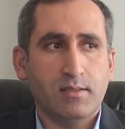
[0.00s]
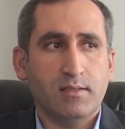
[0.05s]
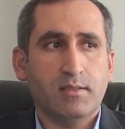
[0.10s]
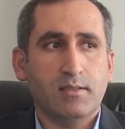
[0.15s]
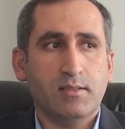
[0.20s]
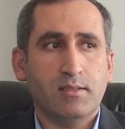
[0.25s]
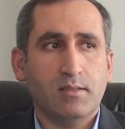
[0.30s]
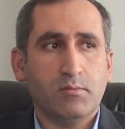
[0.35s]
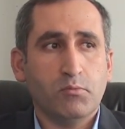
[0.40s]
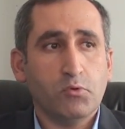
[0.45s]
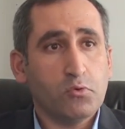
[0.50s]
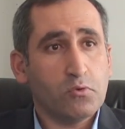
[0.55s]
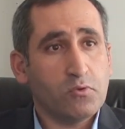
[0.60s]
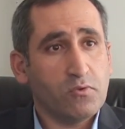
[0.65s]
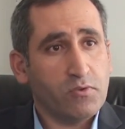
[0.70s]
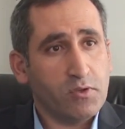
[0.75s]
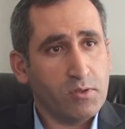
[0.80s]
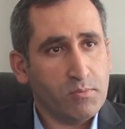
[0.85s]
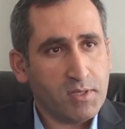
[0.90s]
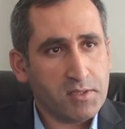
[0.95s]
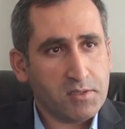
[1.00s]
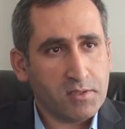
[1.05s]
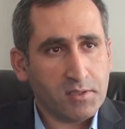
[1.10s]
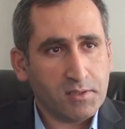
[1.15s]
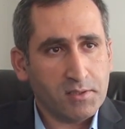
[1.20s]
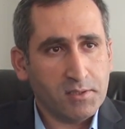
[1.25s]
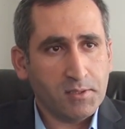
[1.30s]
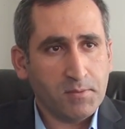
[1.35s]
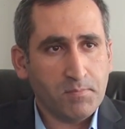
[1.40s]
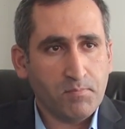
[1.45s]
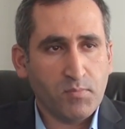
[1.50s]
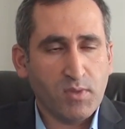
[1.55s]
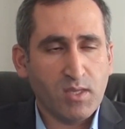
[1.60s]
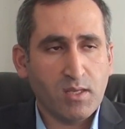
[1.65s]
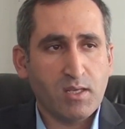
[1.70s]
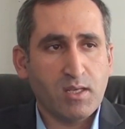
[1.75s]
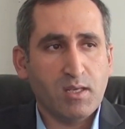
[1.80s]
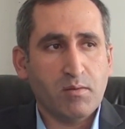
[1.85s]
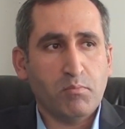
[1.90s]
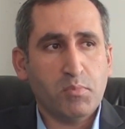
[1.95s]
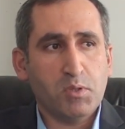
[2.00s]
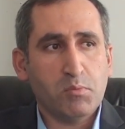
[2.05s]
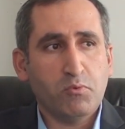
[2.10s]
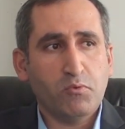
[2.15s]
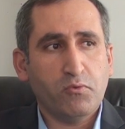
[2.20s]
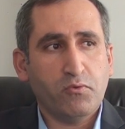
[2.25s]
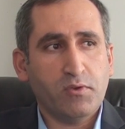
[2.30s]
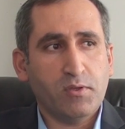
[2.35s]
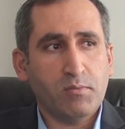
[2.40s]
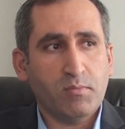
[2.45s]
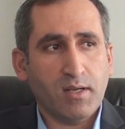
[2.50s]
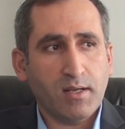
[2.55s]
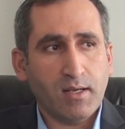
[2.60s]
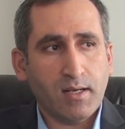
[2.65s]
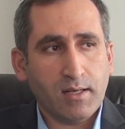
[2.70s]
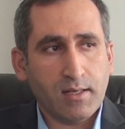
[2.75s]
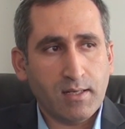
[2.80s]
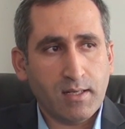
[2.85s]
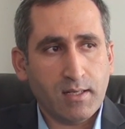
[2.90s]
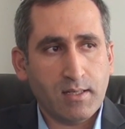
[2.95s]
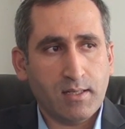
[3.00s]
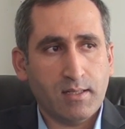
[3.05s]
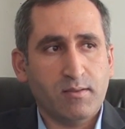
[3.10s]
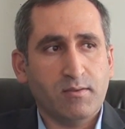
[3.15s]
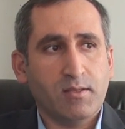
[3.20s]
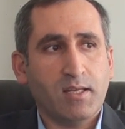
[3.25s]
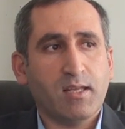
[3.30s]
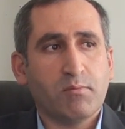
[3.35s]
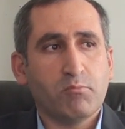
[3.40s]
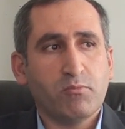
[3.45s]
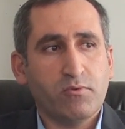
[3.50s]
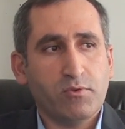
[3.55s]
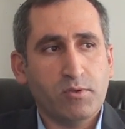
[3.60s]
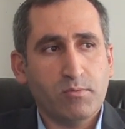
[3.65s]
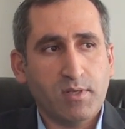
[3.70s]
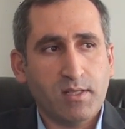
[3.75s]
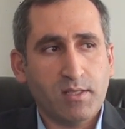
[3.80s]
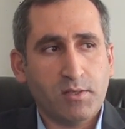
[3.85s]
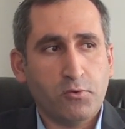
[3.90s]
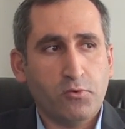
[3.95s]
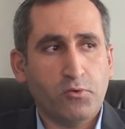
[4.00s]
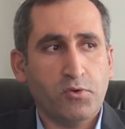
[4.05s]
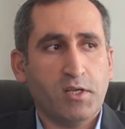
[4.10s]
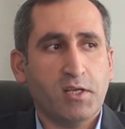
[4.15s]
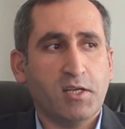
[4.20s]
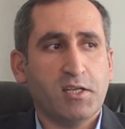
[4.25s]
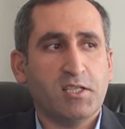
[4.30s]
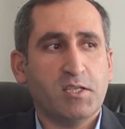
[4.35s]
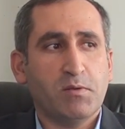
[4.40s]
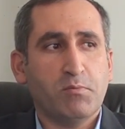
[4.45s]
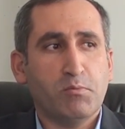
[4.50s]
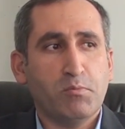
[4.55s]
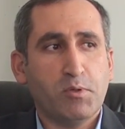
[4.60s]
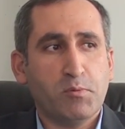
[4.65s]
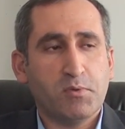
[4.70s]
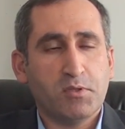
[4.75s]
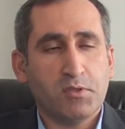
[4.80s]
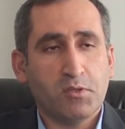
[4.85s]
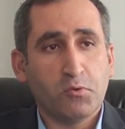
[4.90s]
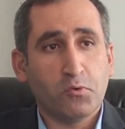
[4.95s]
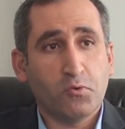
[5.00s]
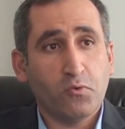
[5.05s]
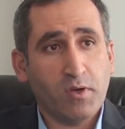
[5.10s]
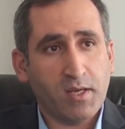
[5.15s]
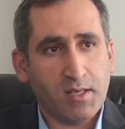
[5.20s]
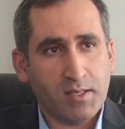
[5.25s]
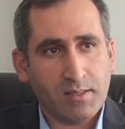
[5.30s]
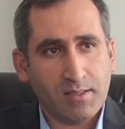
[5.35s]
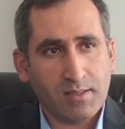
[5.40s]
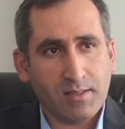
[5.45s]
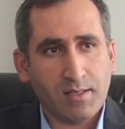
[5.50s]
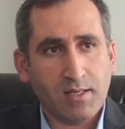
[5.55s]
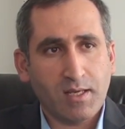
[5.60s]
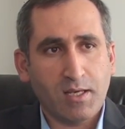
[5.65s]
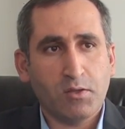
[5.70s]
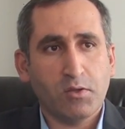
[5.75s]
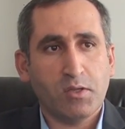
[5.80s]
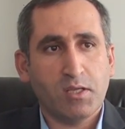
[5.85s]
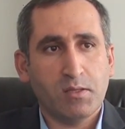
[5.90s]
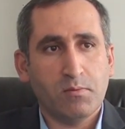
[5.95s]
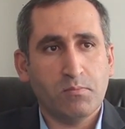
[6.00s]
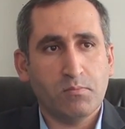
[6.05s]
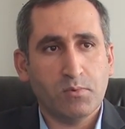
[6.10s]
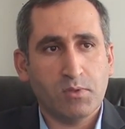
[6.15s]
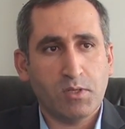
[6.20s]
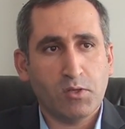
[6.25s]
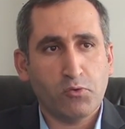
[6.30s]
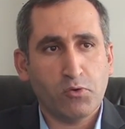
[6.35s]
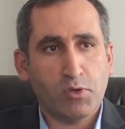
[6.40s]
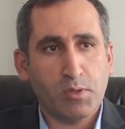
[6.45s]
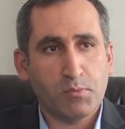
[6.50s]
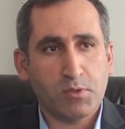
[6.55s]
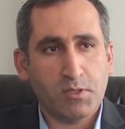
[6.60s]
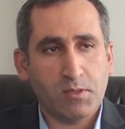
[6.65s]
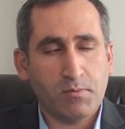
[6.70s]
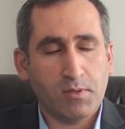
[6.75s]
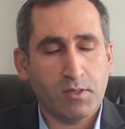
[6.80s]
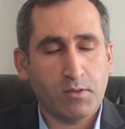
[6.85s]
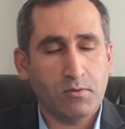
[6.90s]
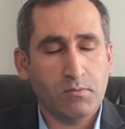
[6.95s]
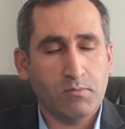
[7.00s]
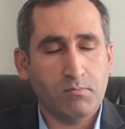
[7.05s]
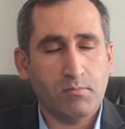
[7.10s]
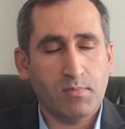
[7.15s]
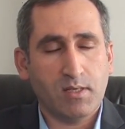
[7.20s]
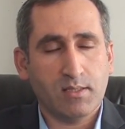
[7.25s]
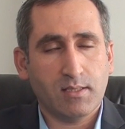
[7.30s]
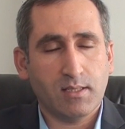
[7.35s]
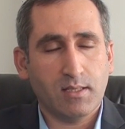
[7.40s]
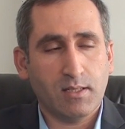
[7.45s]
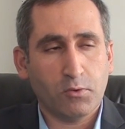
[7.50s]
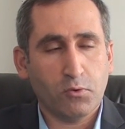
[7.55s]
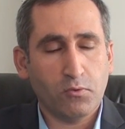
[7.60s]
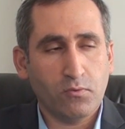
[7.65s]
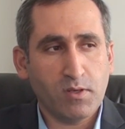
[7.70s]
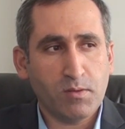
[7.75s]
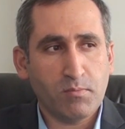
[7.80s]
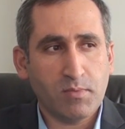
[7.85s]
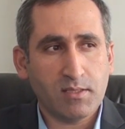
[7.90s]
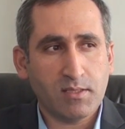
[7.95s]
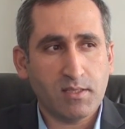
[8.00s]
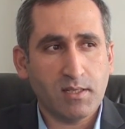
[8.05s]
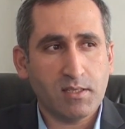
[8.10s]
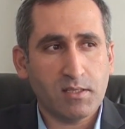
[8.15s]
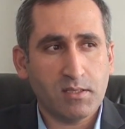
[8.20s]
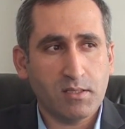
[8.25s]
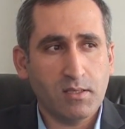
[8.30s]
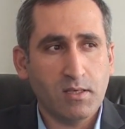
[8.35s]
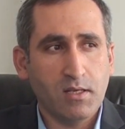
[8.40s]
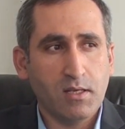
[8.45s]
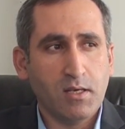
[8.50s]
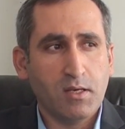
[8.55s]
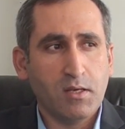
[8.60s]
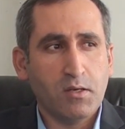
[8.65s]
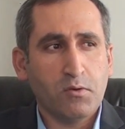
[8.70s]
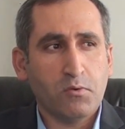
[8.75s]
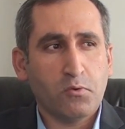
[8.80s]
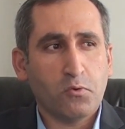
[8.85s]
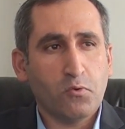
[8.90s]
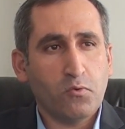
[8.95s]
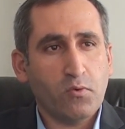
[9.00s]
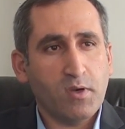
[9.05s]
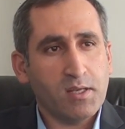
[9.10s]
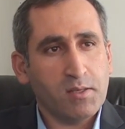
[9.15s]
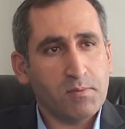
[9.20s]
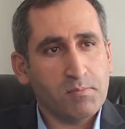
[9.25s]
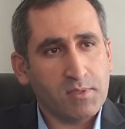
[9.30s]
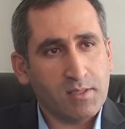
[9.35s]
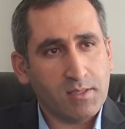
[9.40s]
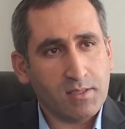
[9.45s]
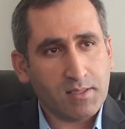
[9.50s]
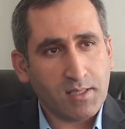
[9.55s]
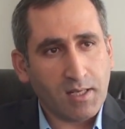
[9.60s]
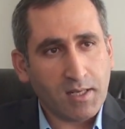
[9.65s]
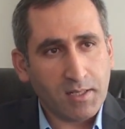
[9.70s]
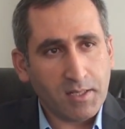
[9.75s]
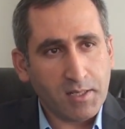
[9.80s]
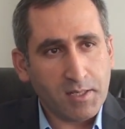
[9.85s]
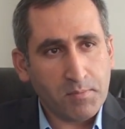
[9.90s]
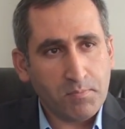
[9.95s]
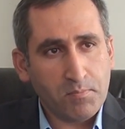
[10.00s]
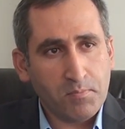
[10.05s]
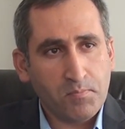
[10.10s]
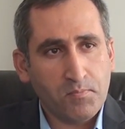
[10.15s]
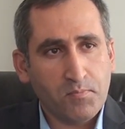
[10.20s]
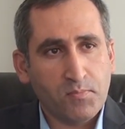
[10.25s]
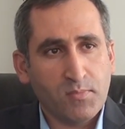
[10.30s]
e, bir sürü firma çıktı. Biz bu firmalarla yani bu firmaların önüne geçebilmemiz için güven en dediğimiz en önemli şey mesele güven meselesi. Güvenimizi sağlayıp